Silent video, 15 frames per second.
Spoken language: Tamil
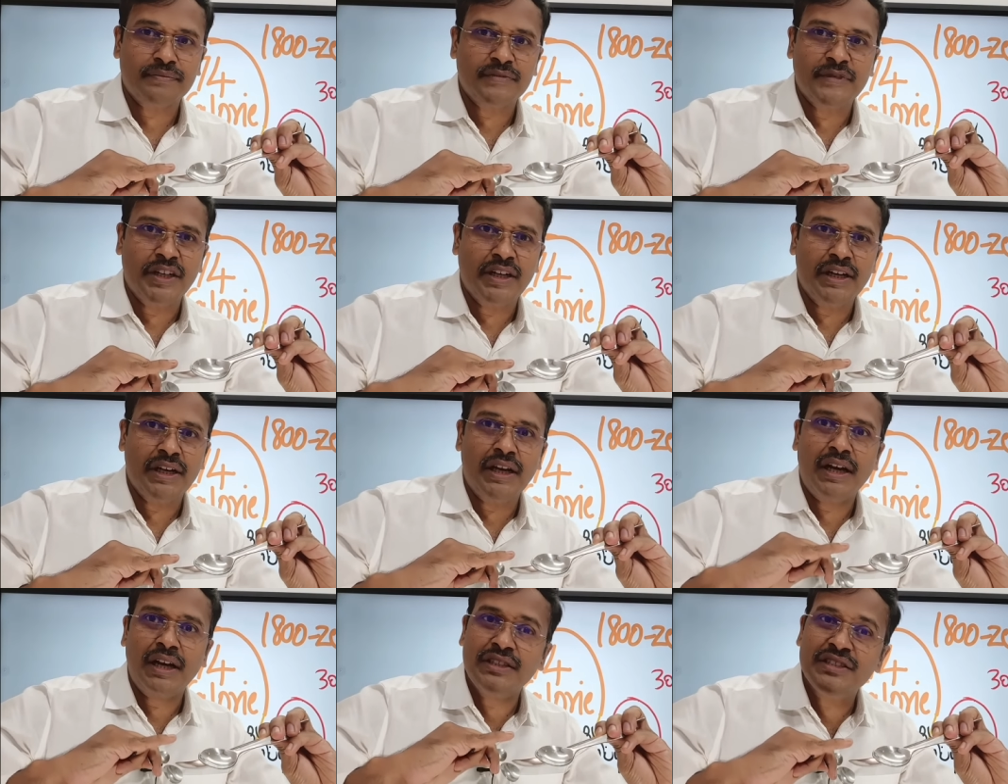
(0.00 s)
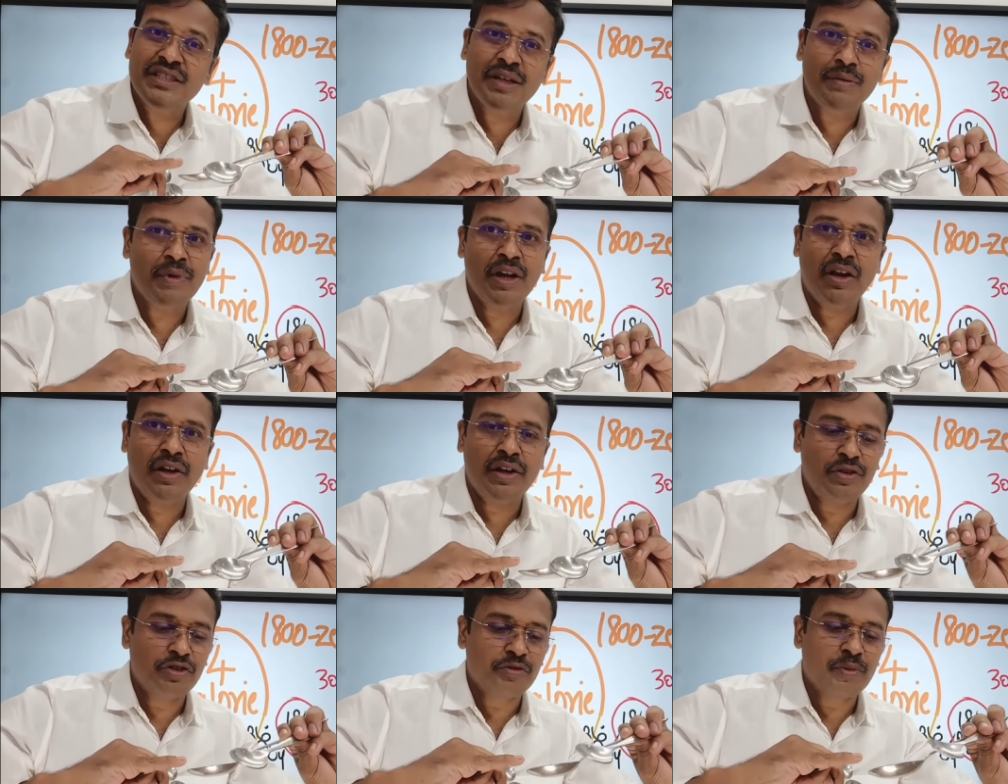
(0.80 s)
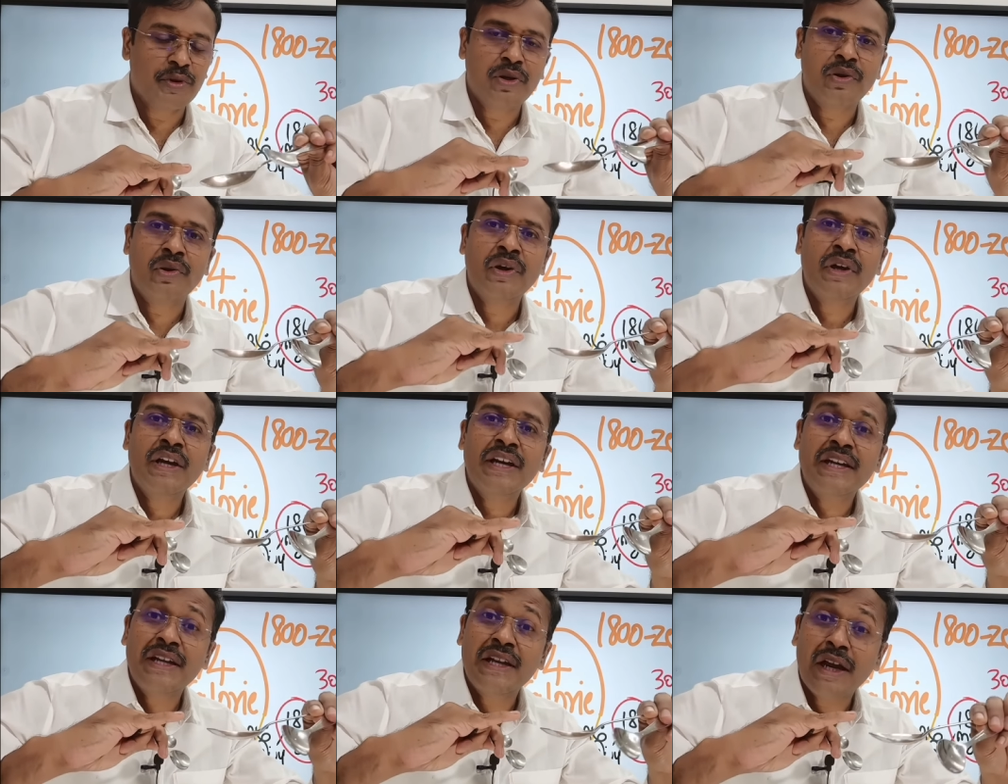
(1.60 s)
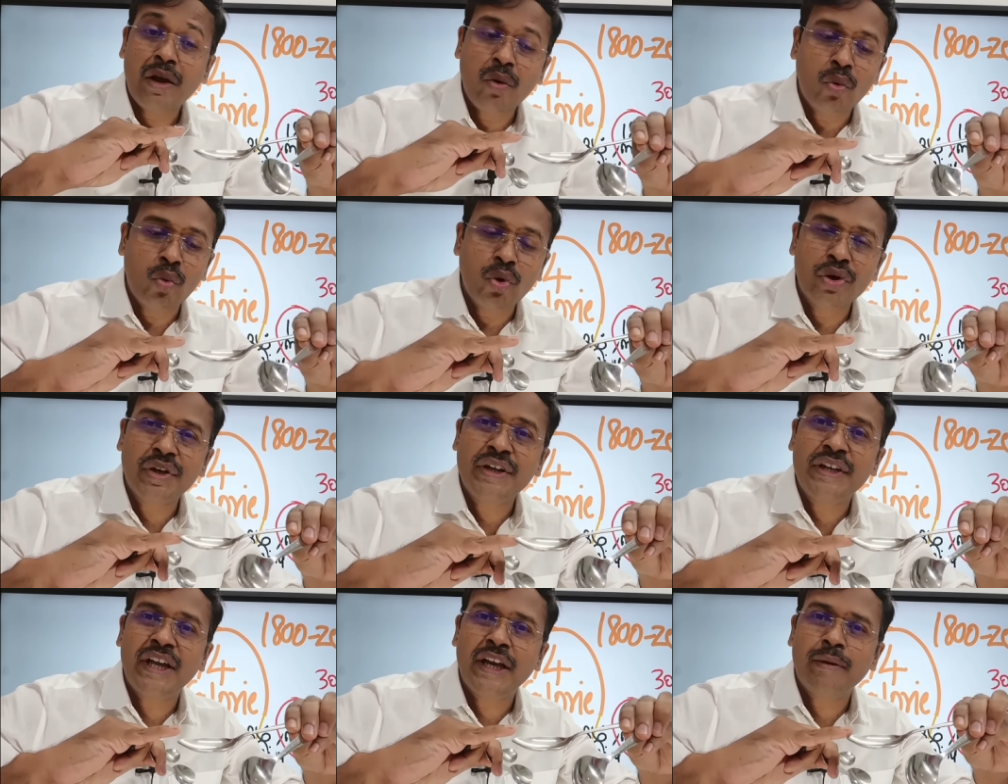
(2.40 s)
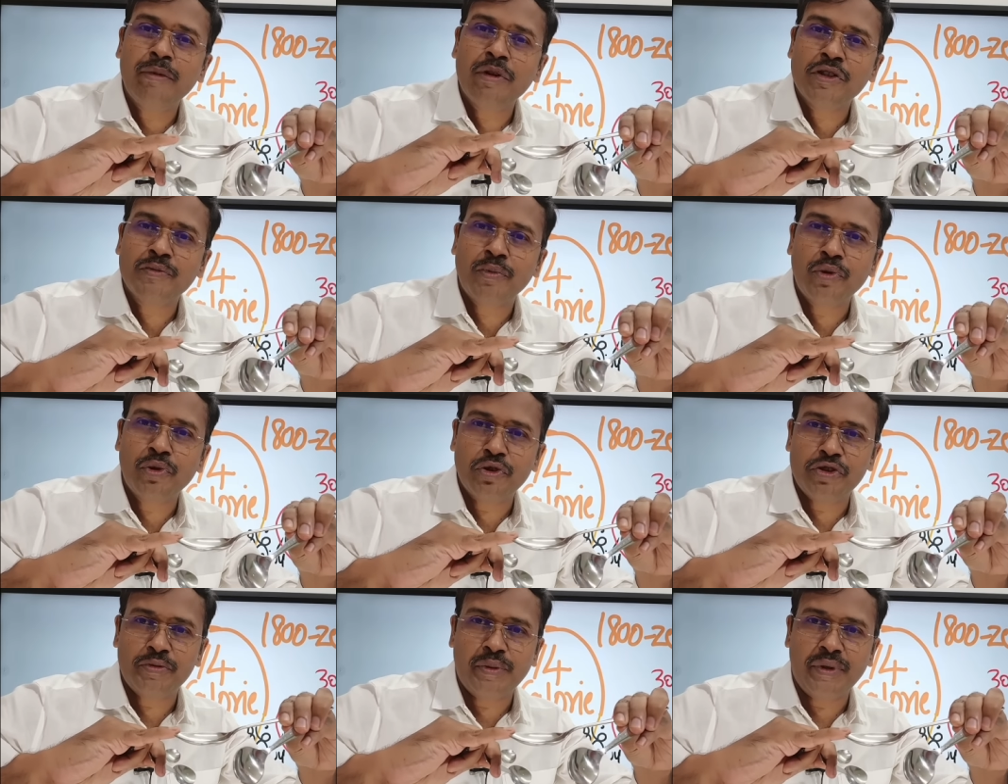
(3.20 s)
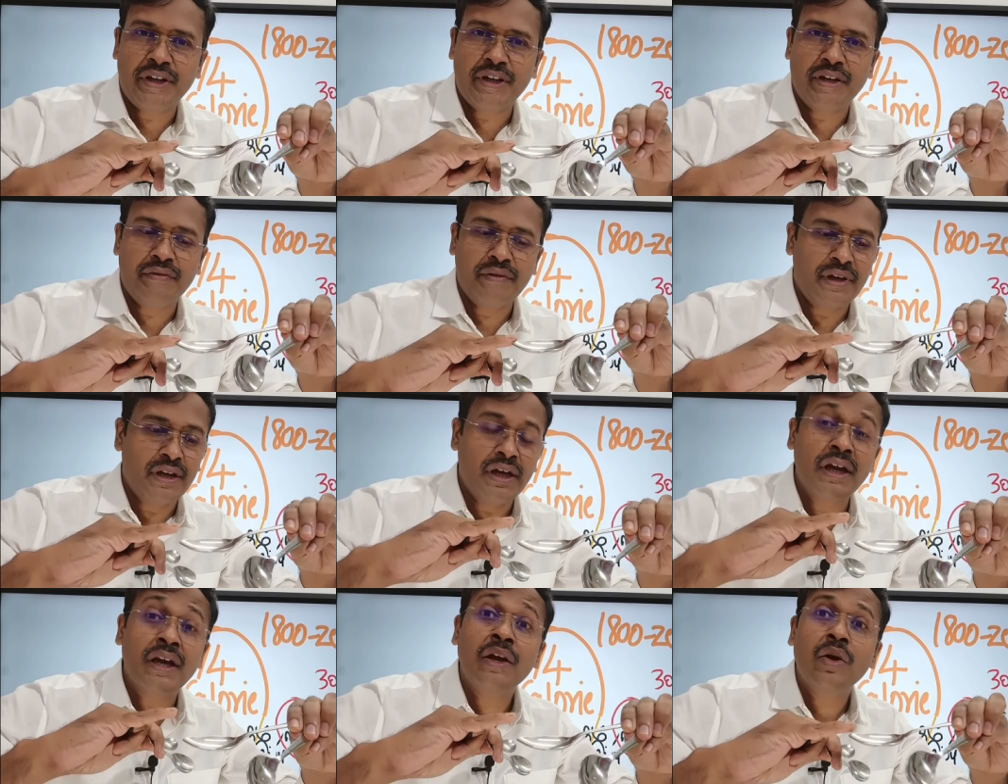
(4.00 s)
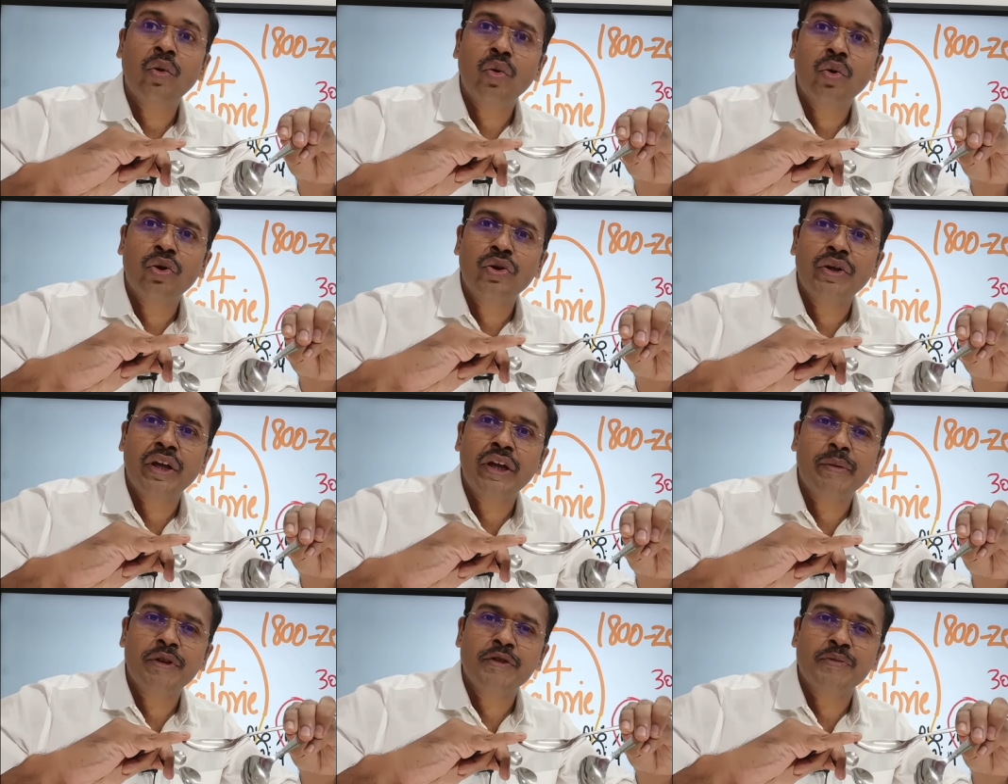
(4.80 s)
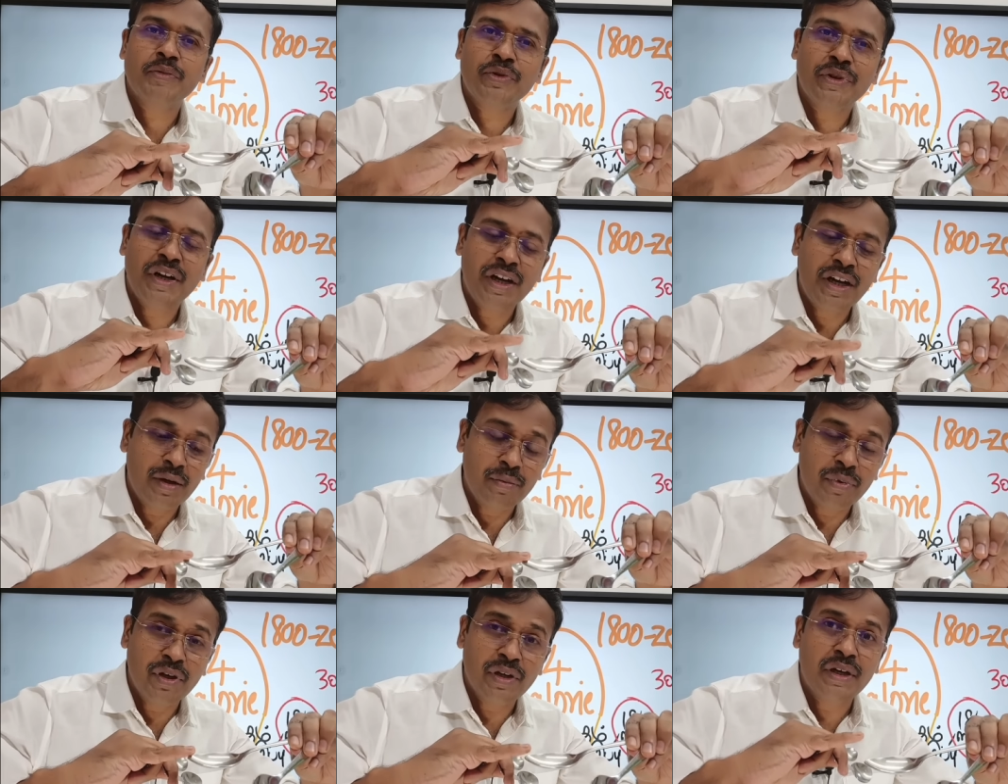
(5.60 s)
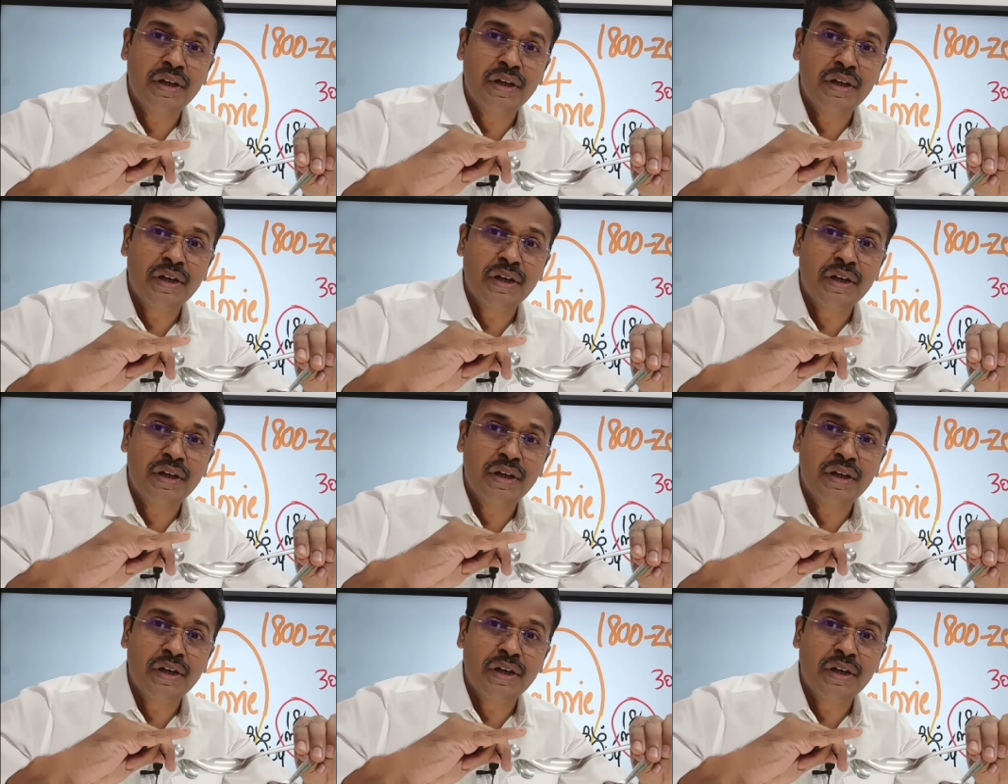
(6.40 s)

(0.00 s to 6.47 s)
சரிங்களா அஞ்சு எம்எல் ஆயில் யூஸ் பண்றோம் இல்லைன்னா ஒரு டேபிள் ஸ்பூன் யூஸ் பண்றீங்கன்னு வைங்களேன் ஒரு டேபிள் ஸ்பூன்னா நம்ம